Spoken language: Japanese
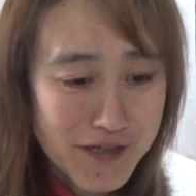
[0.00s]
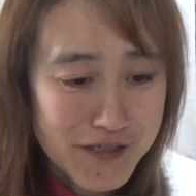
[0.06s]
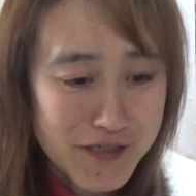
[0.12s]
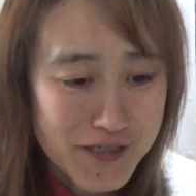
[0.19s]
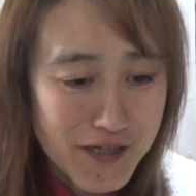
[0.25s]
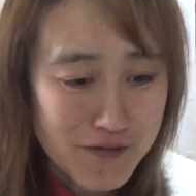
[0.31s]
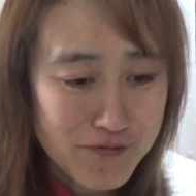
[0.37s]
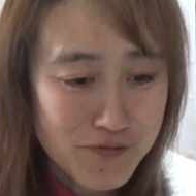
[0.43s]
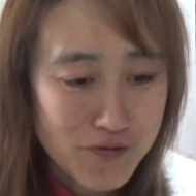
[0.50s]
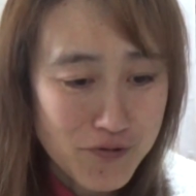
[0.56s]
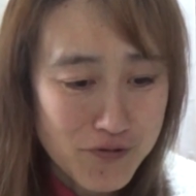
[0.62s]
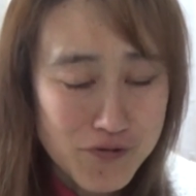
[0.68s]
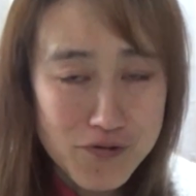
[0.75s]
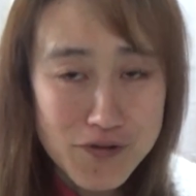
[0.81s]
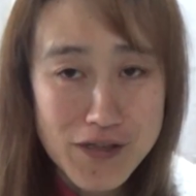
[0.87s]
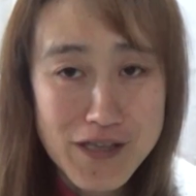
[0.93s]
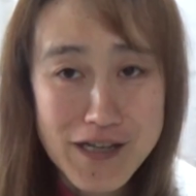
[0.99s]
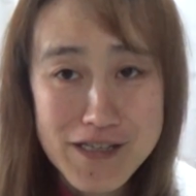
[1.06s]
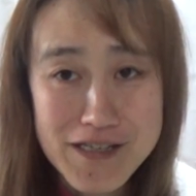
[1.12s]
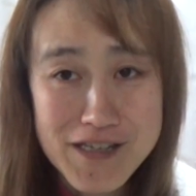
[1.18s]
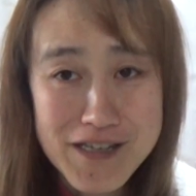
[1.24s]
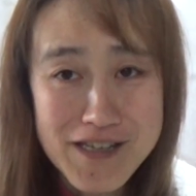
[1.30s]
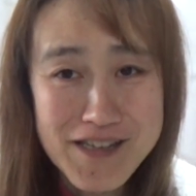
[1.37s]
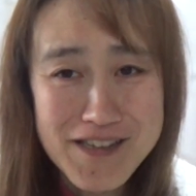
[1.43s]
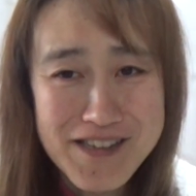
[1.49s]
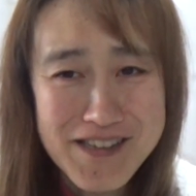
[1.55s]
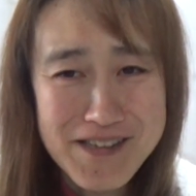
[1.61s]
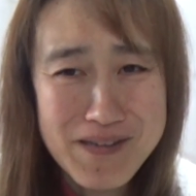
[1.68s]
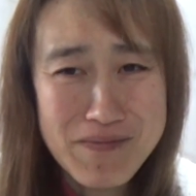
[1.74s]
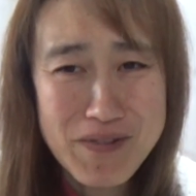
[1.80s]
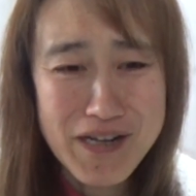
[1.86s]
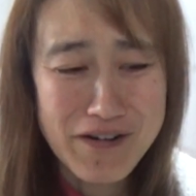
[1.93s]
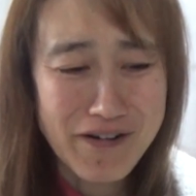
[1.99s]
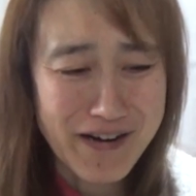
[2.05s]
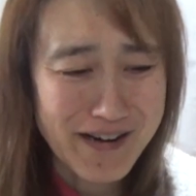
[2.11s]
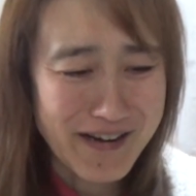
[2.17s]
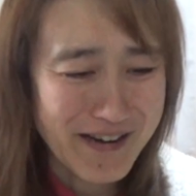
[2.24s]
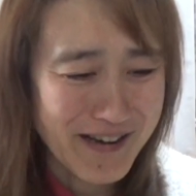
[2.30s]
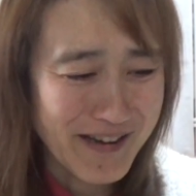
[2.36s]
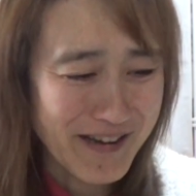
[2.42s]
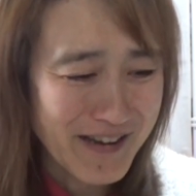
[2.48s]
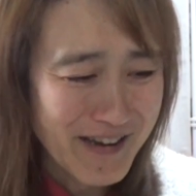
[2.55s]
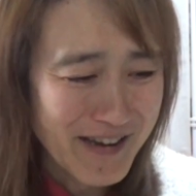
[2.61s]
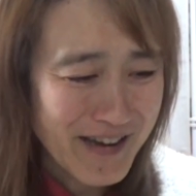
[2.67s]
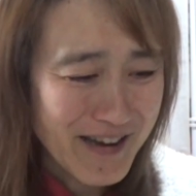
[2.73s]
自作の領収書って何意味がわからへん。